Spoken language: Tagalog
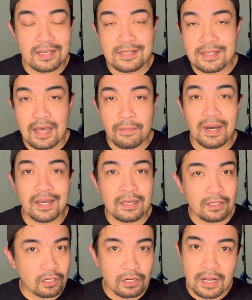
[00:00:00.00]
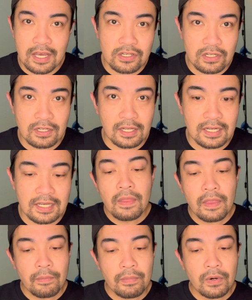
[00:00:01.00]
isabak internationally.
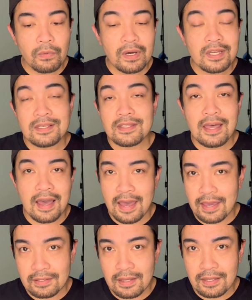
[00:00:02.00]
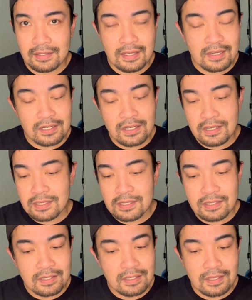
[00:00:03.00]
Number one is the height. I think she
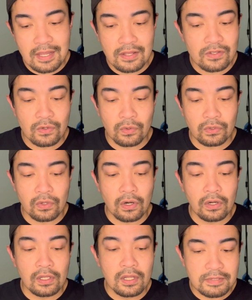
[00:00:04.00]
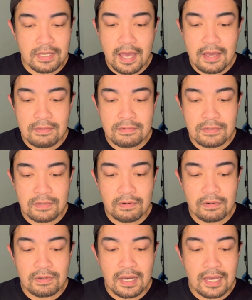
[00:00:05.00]
is not so tall. Yeah,
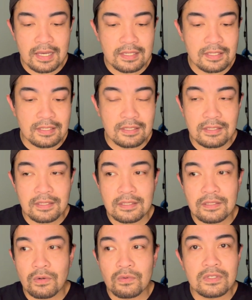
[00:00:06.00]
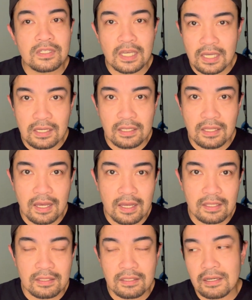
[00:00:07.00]
so I don't think
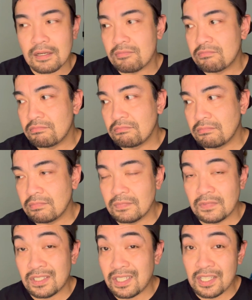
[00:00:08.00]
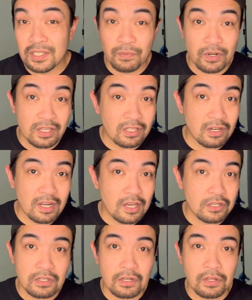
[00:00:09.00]
that um, she is for
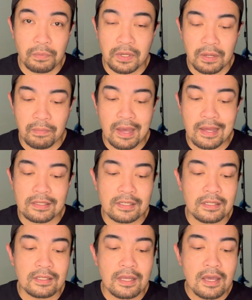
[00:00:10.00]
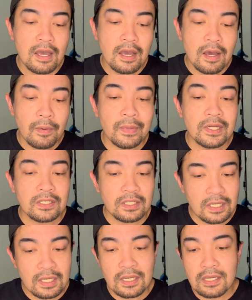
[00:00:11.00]
International Beauty Pageant. But
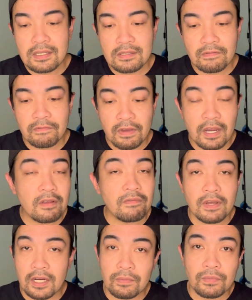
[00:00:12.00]
she is very, very